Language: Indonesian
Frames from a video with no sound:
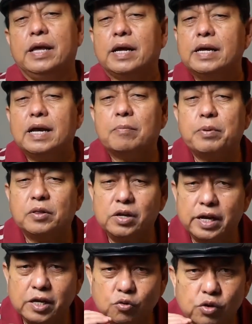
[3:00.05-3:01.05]
kenapa
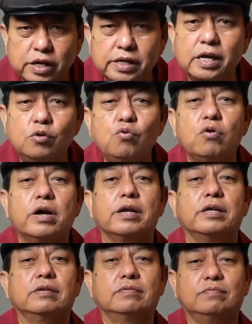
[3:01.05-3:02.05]
tidak itu yang diadukan?
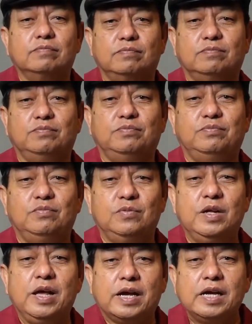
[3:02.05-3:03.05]

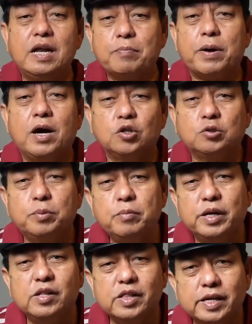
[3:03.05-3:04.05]
Kenapa harus
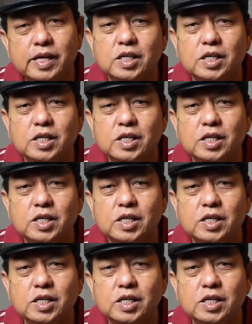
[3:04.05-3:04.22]
pemerintah yang